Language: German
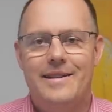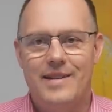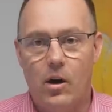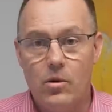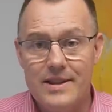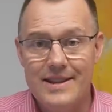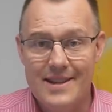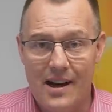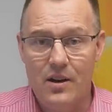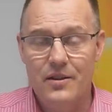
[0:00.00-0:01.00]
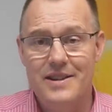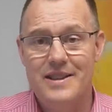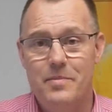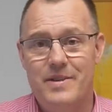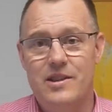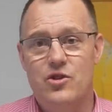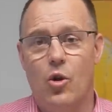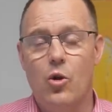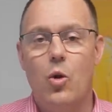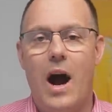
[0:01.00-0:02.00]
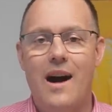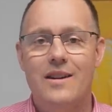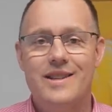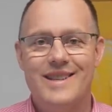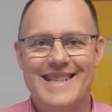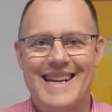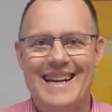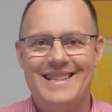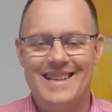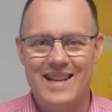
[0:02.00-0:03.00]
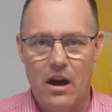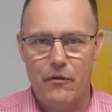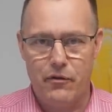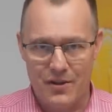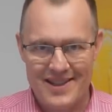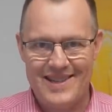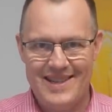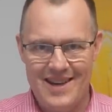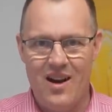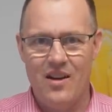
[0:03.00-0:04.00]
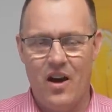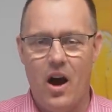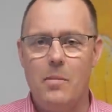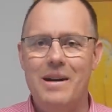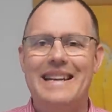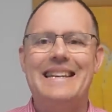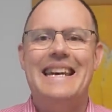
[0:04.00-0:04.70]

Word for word: 1370 Euro Altersrente nach 40 Jahren Arbeit,